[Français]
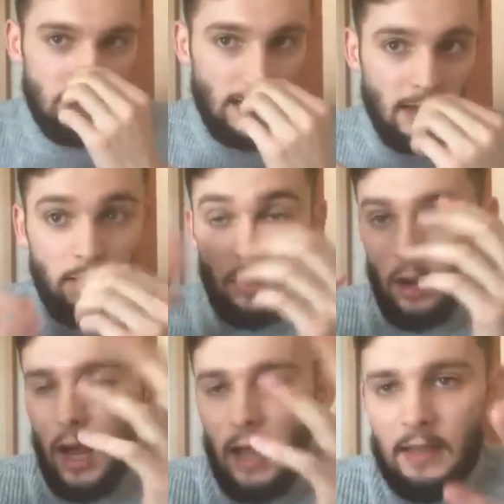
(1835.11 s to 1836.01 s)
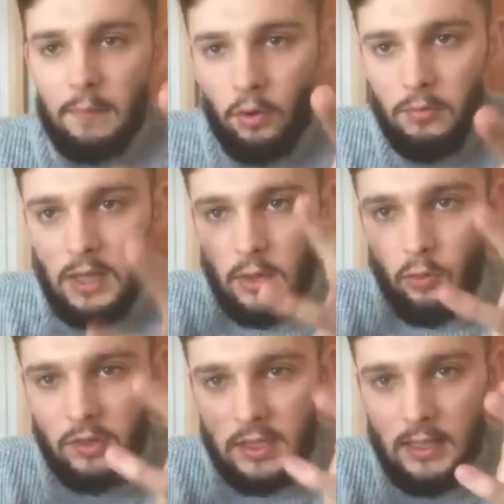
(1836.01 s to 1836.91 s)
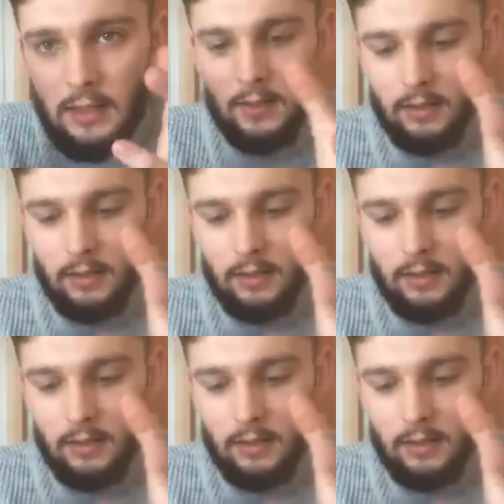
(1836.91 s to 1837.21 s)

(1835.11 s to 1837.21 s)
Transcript: il y a un des premiers outils,